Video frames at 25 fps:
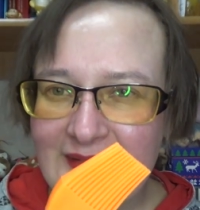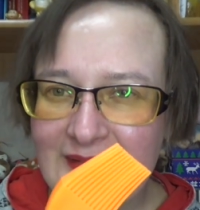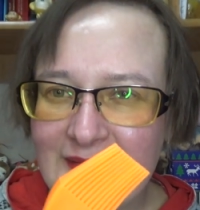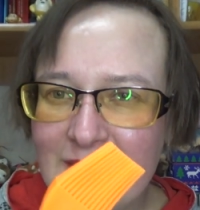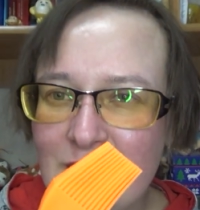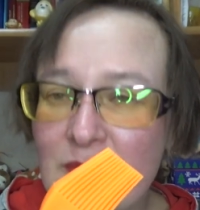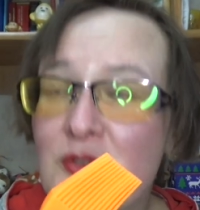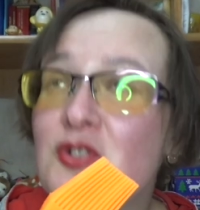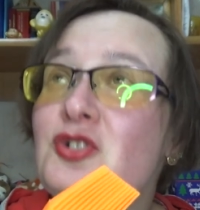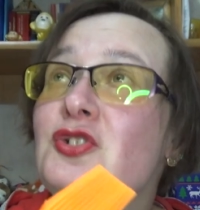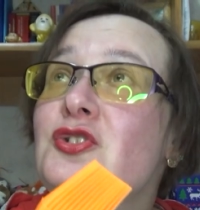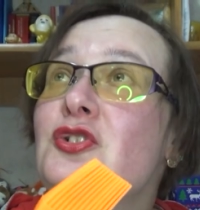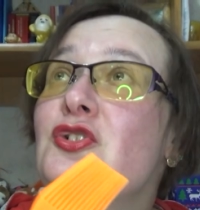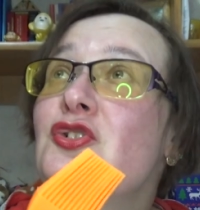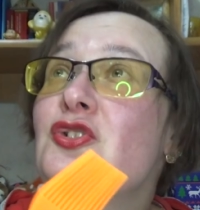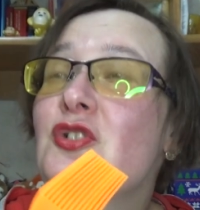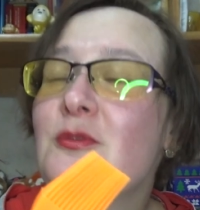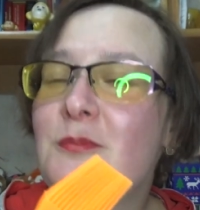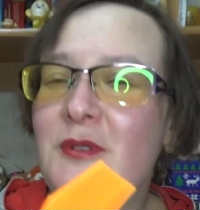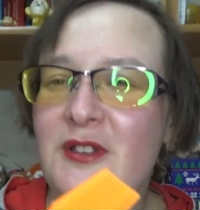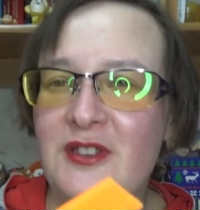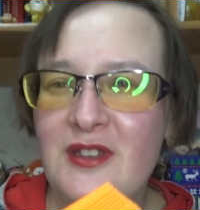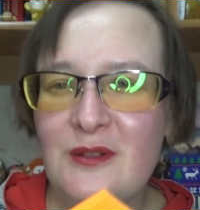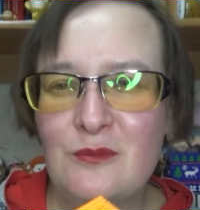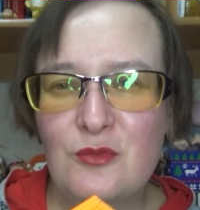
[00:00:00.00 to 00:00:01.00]
Может, еще
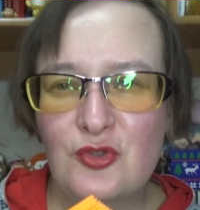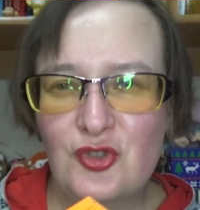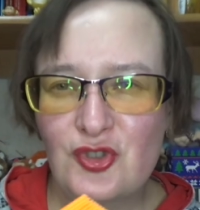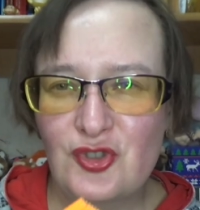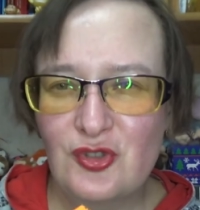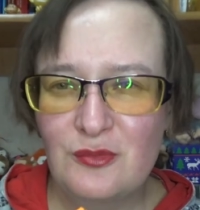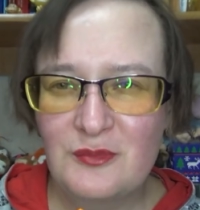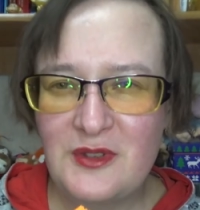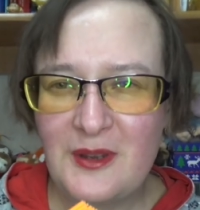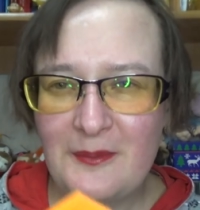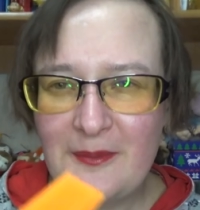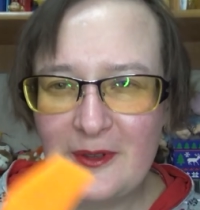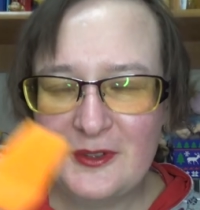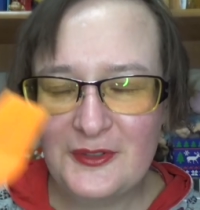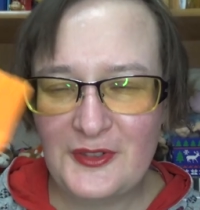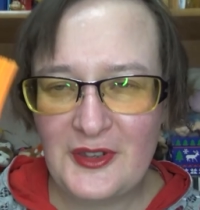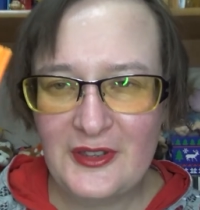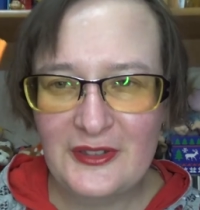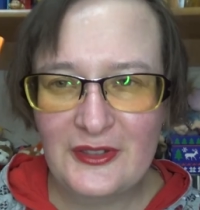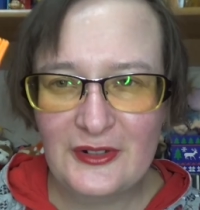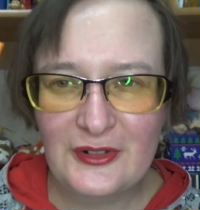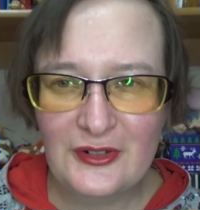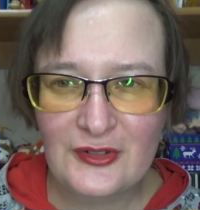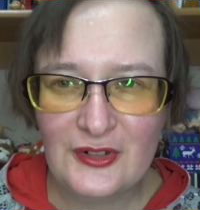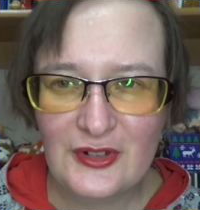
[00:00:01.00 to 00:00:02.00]
потому, что у меня
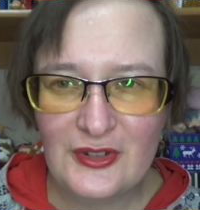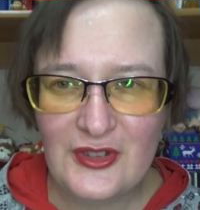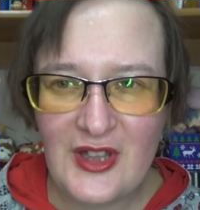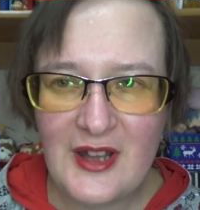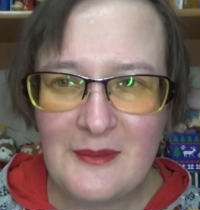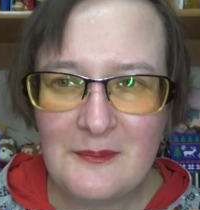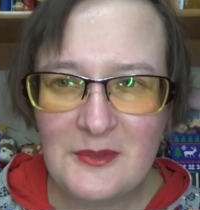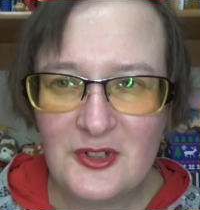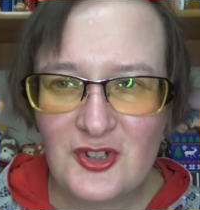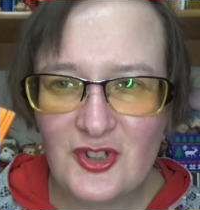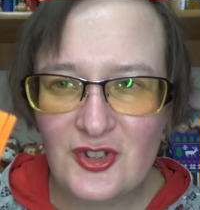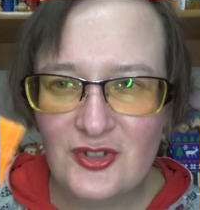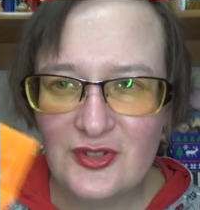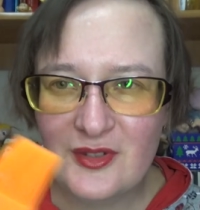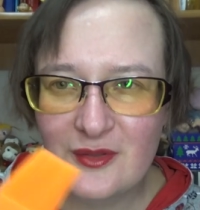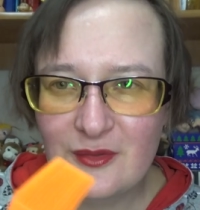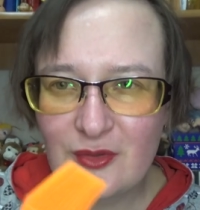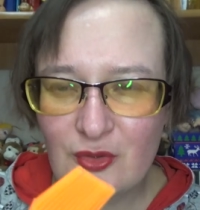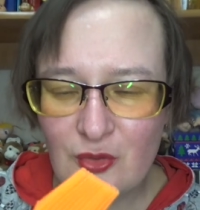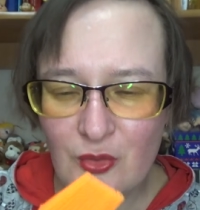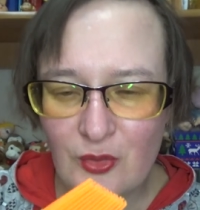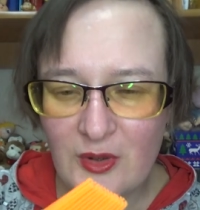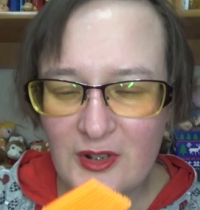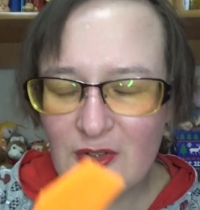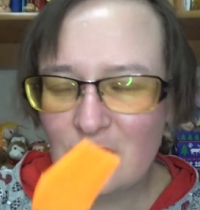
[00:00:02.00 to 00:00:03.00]
полторы лампочки
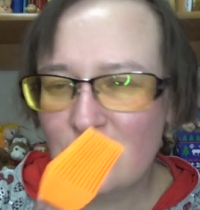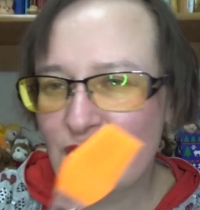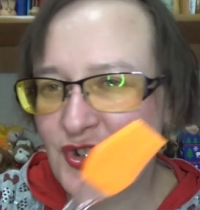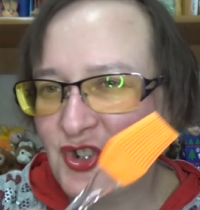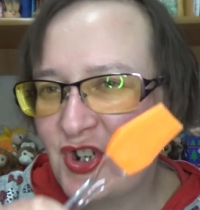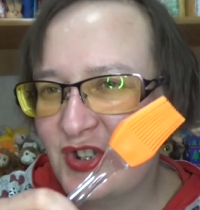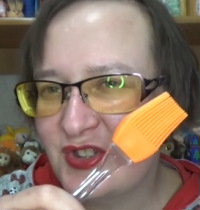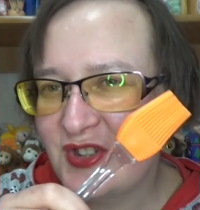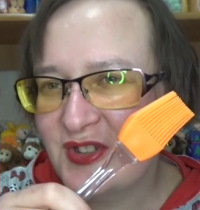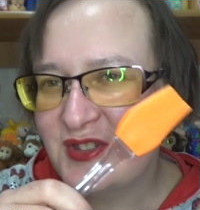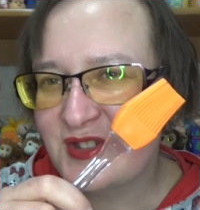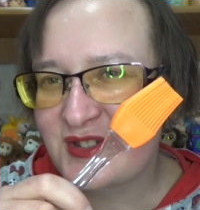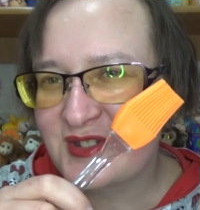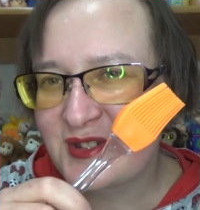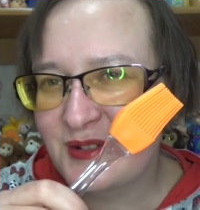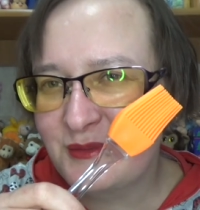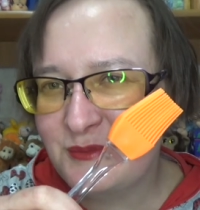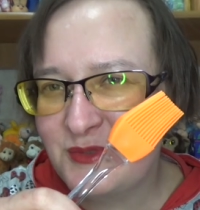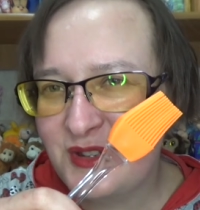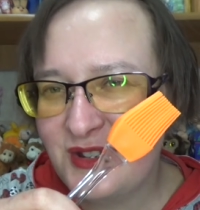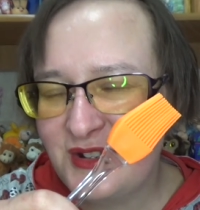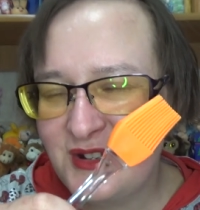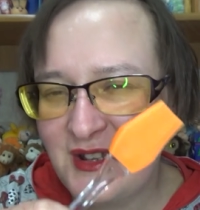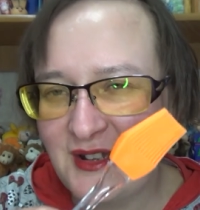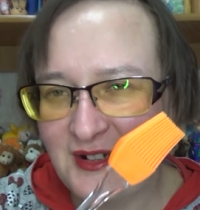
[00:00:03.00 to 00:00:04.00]
наверху. Короче, она на
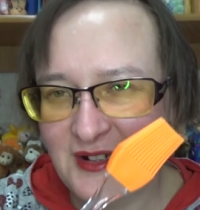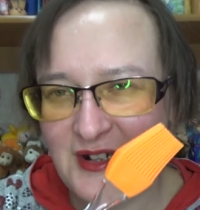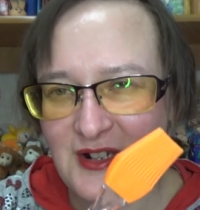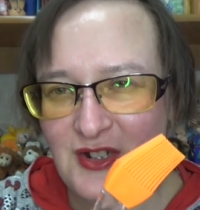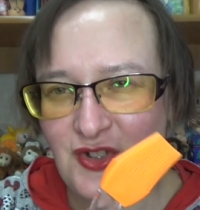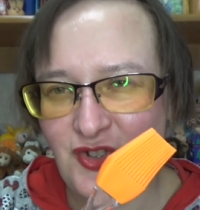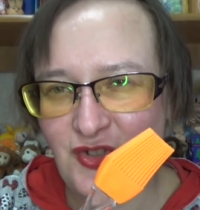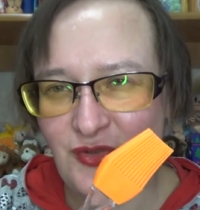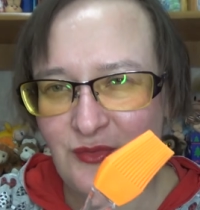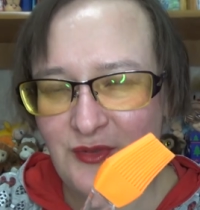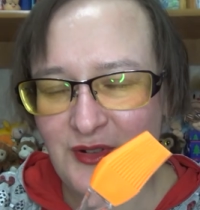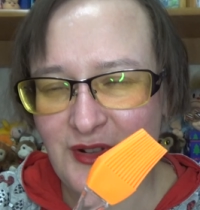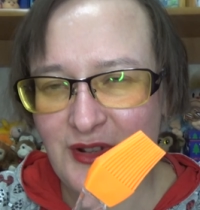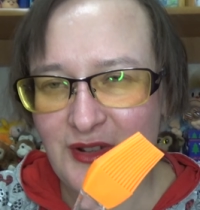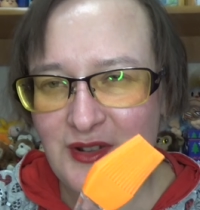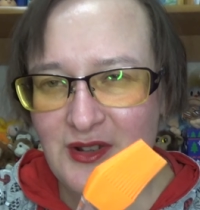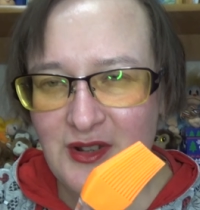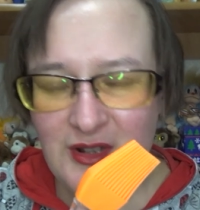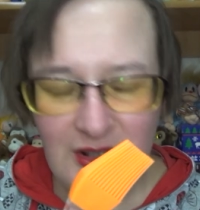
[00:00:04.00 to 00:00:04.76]
самом деле оранжевая.